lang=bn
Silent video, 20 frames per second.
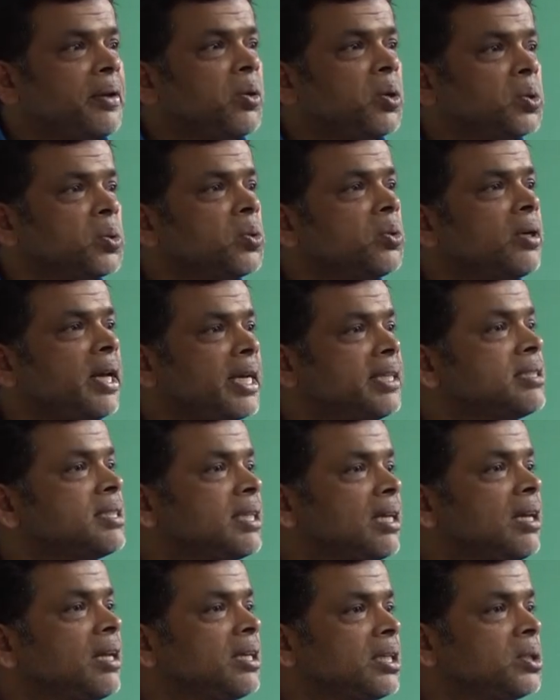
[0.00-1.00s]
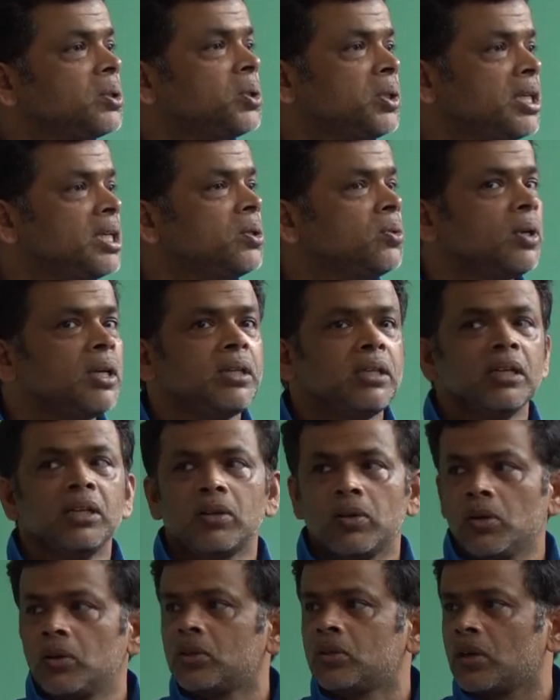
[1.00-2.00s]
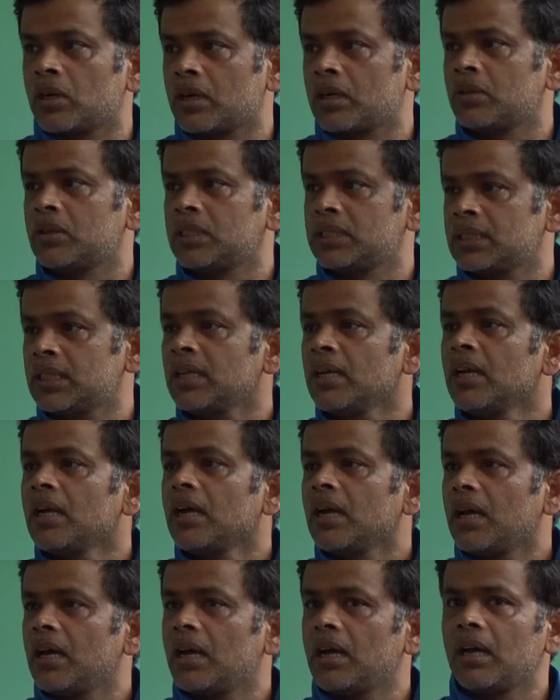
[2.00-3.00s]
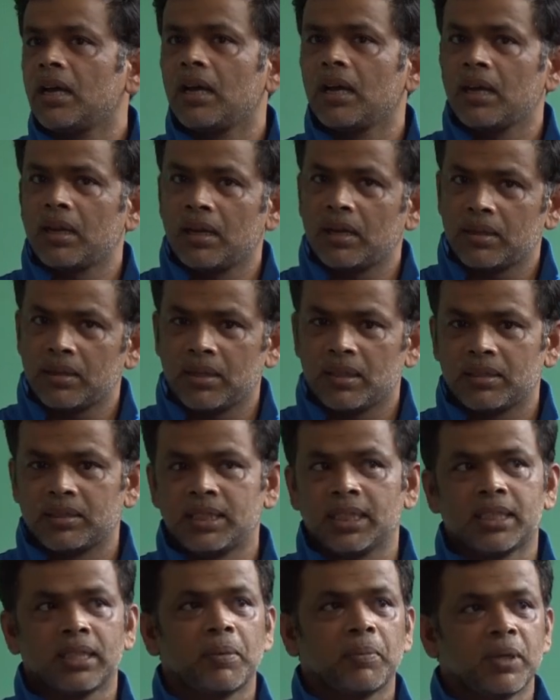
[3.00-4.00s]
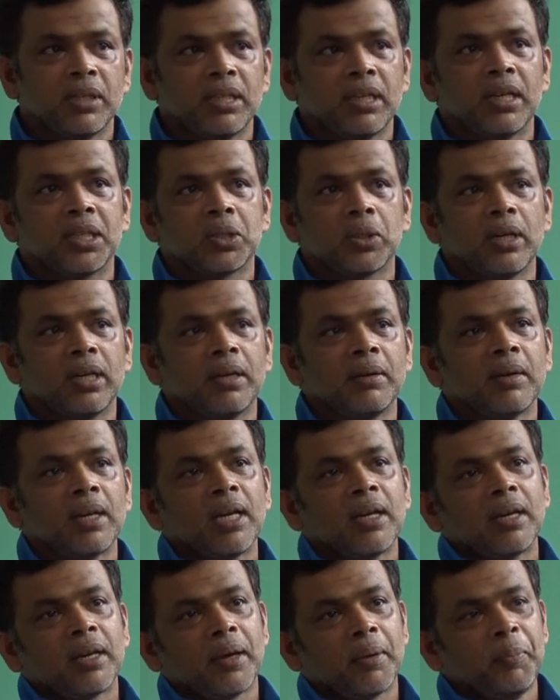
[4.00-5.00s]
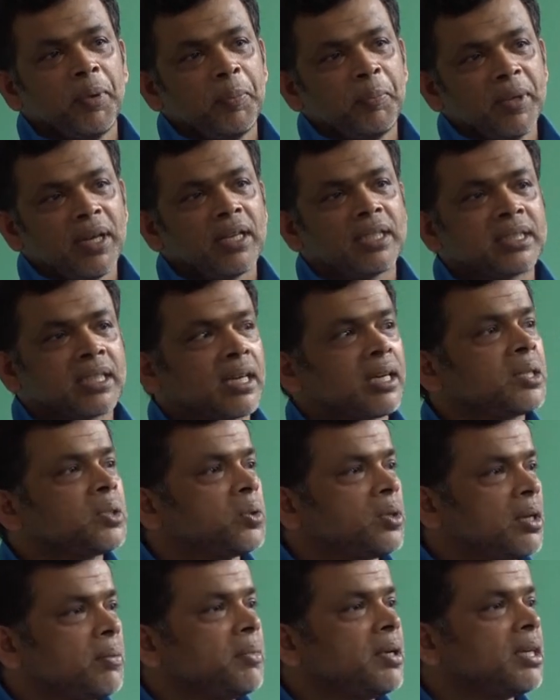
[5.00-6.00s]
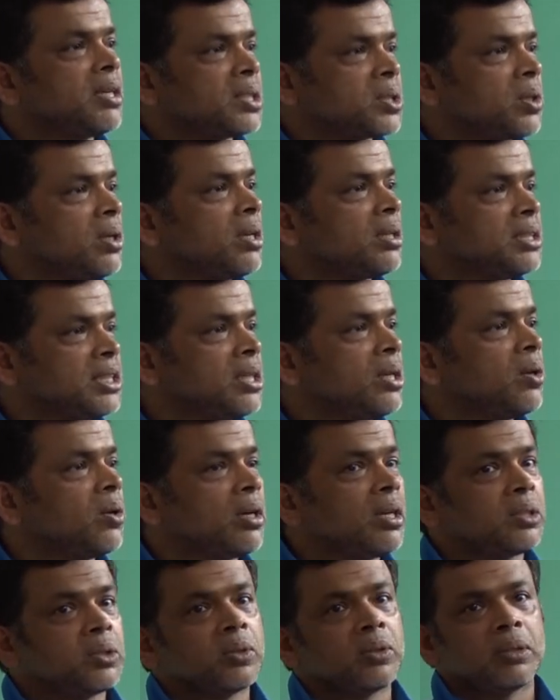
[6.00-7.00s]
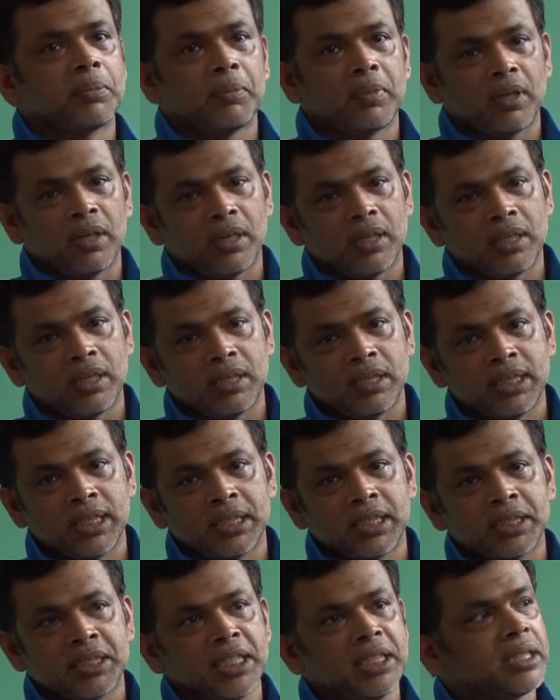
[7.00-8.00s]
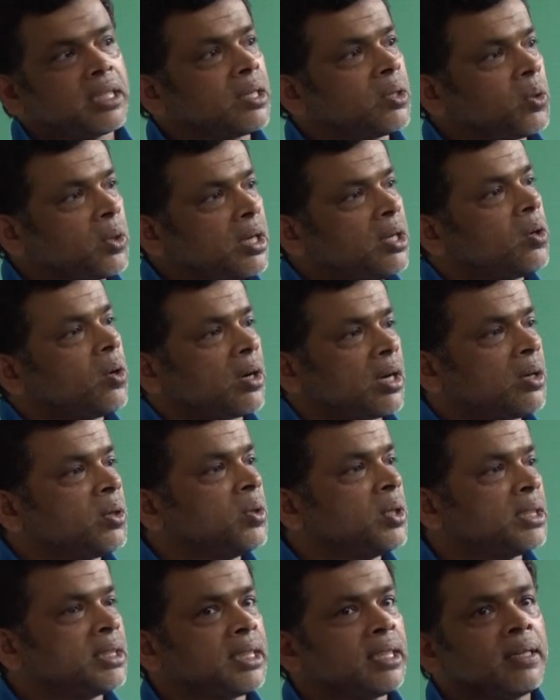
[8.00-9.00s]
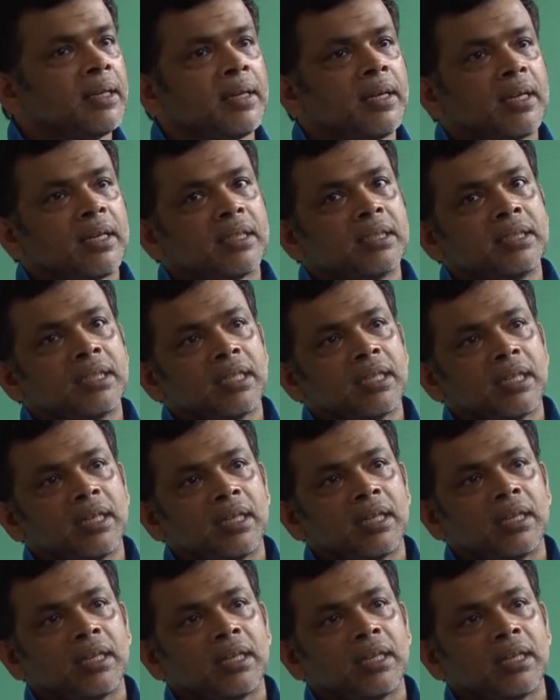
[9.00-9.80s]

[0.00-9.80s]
নতুন এনসিএলে কিন্তু টি টোয়েন্টি ইনক্লুড করা হয়েছে যেটা আমাদের আসলে বিপিএল ছাড়া টুর্নামেন্ট আসলে ছিল না তো যেটা চিন্তা করেই করা হয়েছে যে